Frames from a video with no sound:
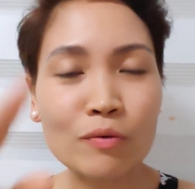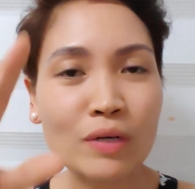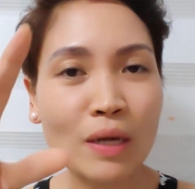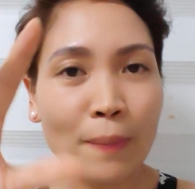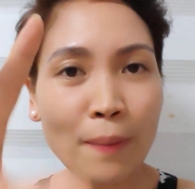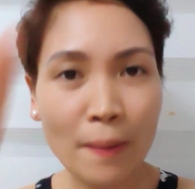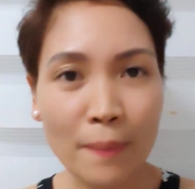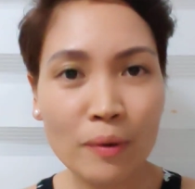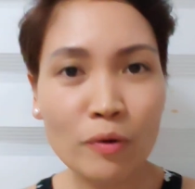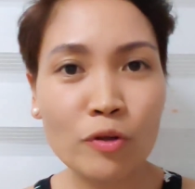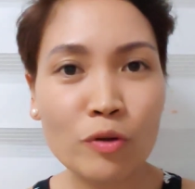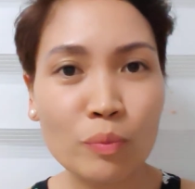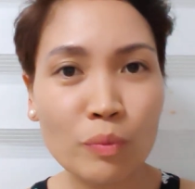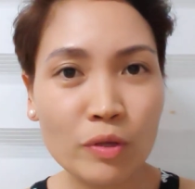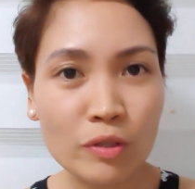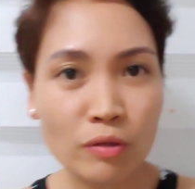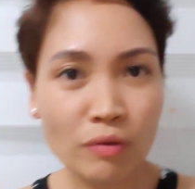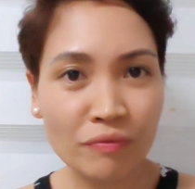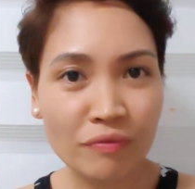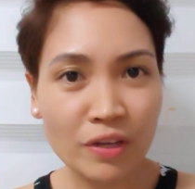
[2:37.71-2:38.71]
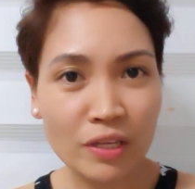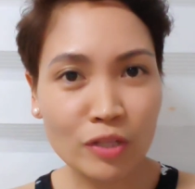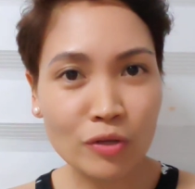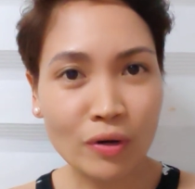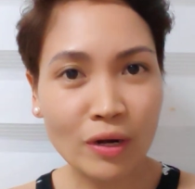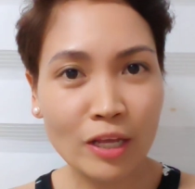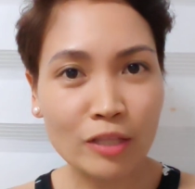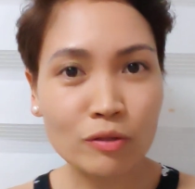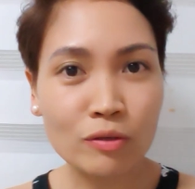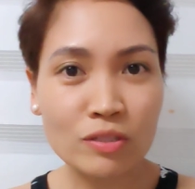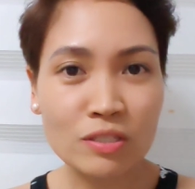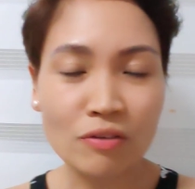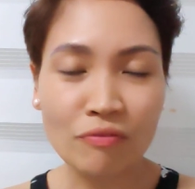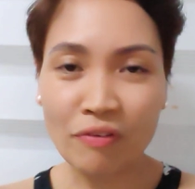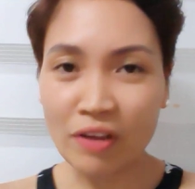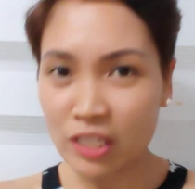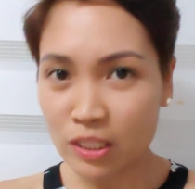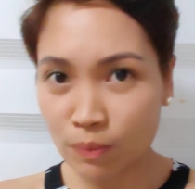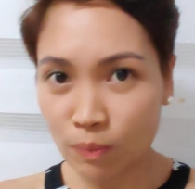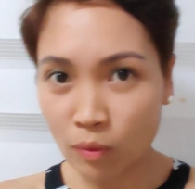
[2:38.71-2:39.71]
Kung napapanood mo itong video na ito
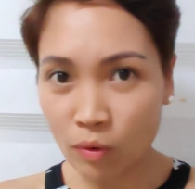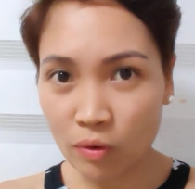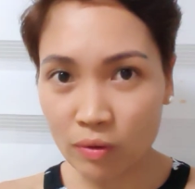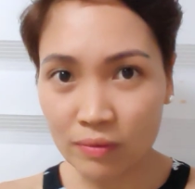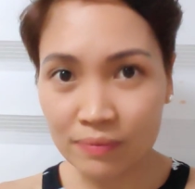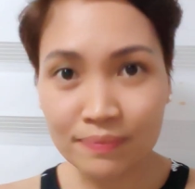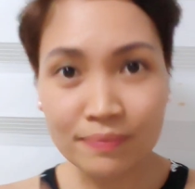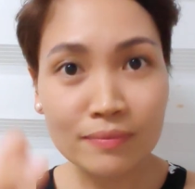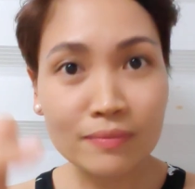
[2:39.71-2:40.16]
sa Facebook,